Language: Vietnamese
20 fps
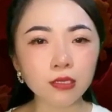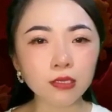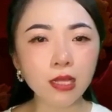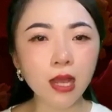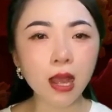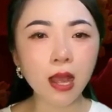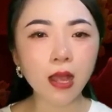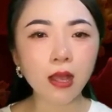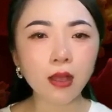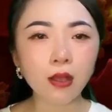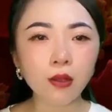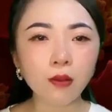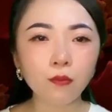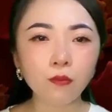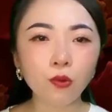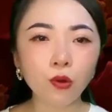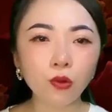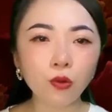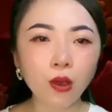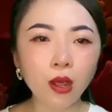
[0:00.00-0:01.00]
ra
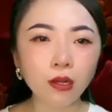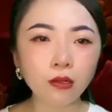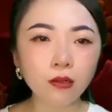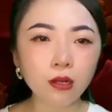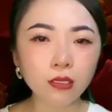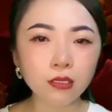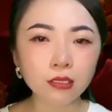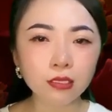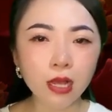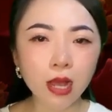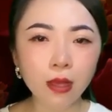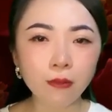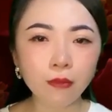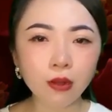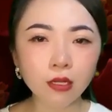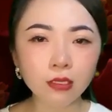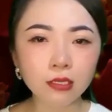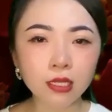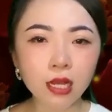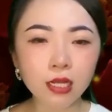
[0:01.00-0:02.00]
Một đoạn đường dài
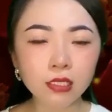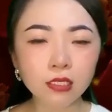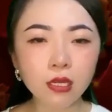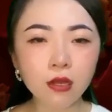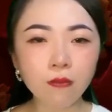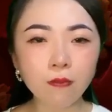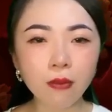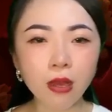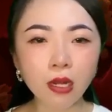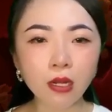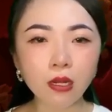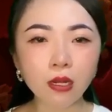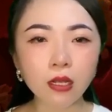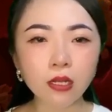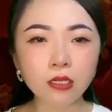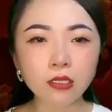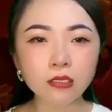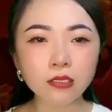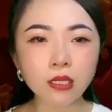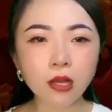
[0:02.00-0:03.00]
mở ra trước mặt
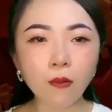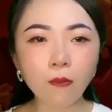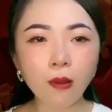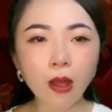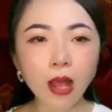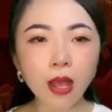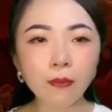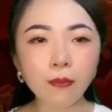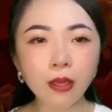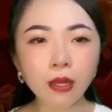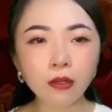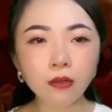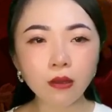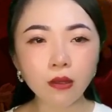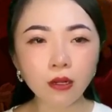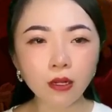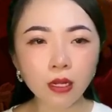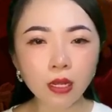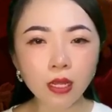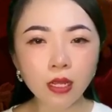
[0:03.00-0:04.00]
Dọc hai bên
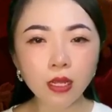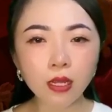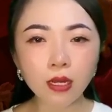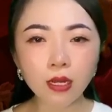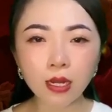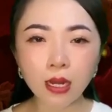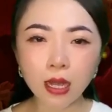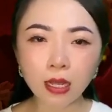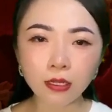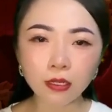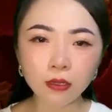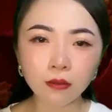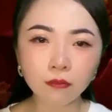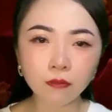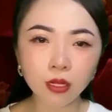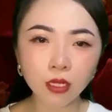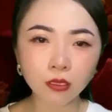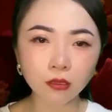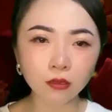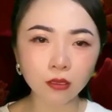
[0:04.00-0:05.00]
đường đi Là những
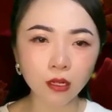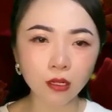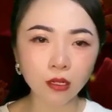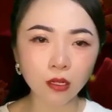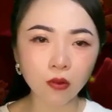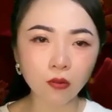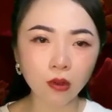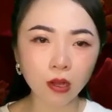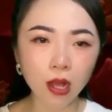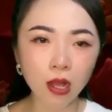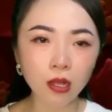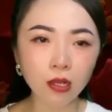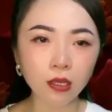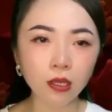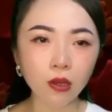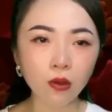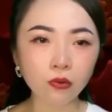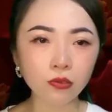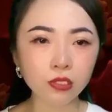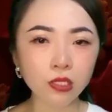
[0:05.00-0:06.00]
bức tượng điêu khắc
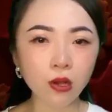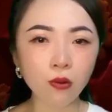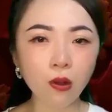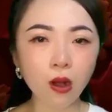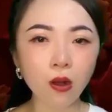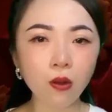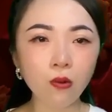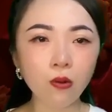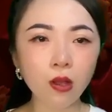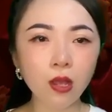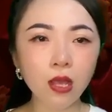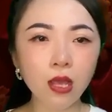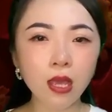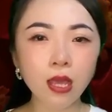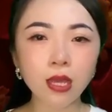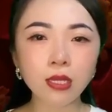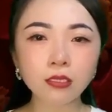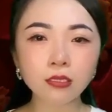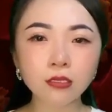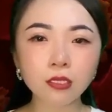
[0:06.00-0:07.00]
kiểu châu Âu
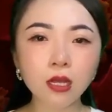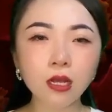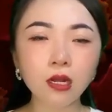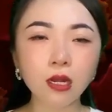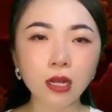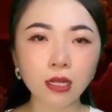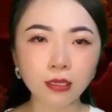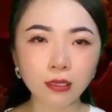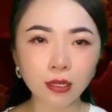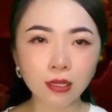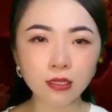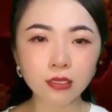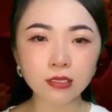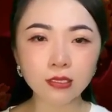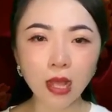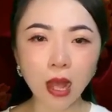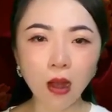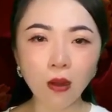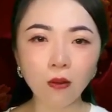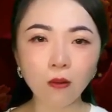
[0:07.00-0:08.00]
Hết sức là tinh
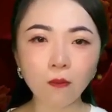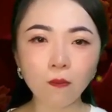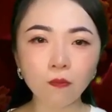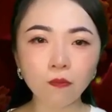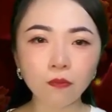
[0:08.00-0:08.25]
xảo